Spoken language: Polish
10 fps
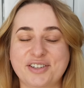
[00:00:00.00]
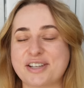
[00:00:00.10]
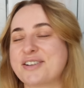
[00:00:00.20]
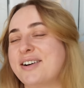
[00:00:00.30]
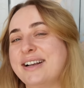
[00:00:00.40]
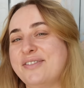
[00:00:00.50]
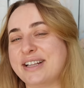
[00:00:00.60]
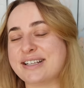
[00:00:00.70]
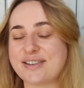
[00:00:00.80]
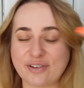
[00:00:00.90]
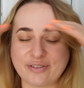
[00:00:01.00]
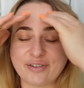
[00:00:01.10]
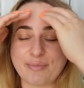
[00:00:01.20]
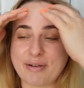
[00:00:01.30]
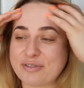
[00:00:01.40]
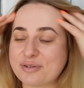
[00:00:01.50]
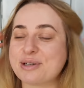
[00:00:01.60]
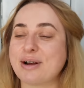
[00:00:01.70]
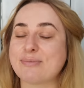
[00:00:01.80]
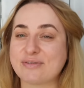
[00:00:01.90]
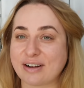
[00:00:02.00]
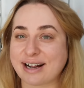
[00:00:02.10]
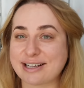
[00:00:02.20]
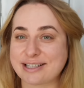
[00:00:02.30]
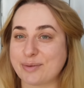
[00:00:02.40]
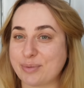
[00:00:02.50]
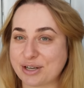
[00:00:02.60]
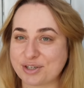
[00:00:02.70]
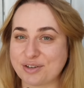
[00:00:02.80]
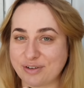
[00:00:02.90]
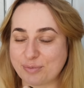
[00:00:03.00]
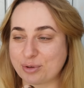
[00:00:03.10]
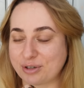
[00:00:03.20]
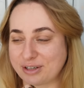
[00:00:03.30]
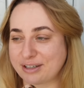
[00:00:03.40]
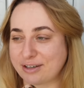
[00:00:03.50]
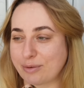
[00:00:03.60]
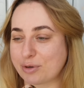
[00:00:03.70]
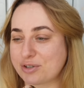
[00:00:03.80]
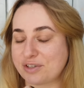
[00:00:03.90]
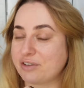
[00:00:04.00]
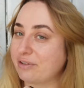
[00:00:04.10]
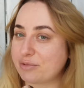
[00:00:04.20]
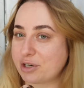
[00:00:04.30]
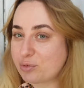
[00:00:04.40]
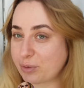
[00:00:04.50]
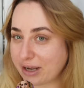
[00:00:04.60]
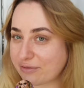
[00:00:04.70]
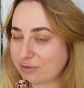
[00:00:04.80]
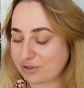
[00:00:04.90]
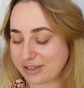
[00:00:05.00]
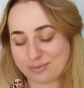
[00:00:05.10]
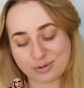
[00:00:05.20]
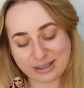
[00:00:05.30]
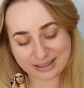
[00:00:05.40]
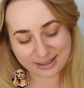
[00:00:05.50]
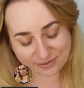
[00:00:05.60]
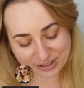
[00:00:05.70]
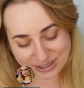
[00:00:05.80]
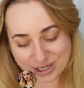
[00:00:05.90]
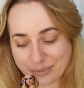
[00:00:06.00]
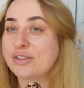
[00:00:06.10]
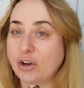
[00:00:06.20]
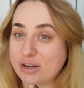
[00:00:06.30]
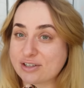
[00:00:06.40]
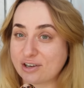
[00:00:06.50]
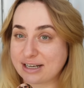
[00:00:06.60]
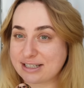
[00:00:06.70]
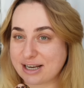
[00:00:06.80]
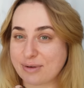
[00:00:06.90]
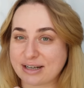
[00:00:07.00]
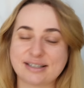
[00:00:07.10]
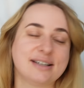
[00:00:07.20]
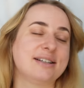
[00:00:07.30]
Cześć kochani, witajcie w nowym filmie. Wróciłam z wakacji i pierwszy film, który nagrywam, oczywiście film się już pojawił wczoraj, był nagrany wcześniej, to jest kolekcja Maxi.